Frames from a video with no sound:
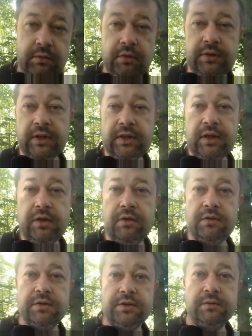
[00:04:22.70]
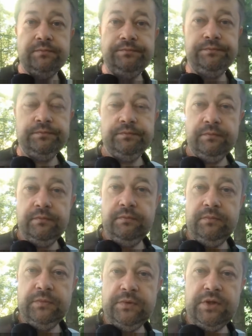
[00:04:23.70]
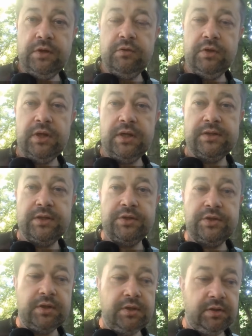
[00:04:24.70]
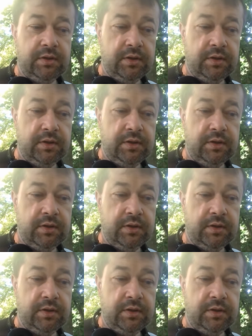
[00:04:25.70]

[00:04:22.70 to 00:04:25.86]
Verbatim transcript: To tak na gorąco. Dziękuję raz jeszcze